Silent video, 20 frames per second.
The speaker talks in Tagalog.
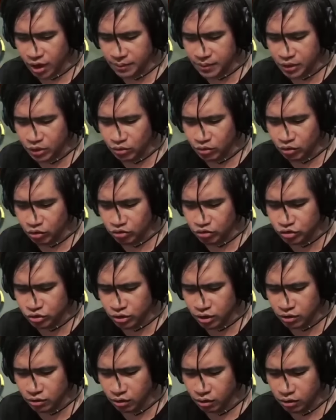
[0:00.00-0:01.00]
grabe yung
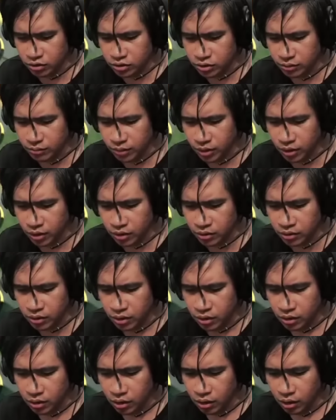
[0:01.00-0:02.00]
Gusion! Ang lakas naman!
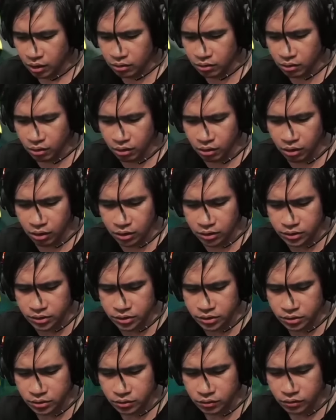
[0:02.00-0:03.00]
Ang
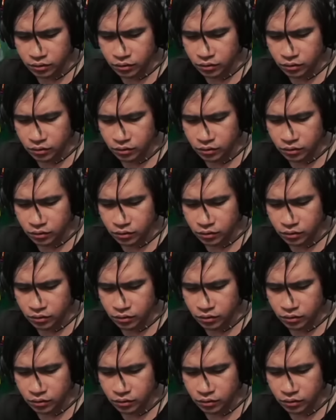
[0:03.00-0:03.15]
lakas!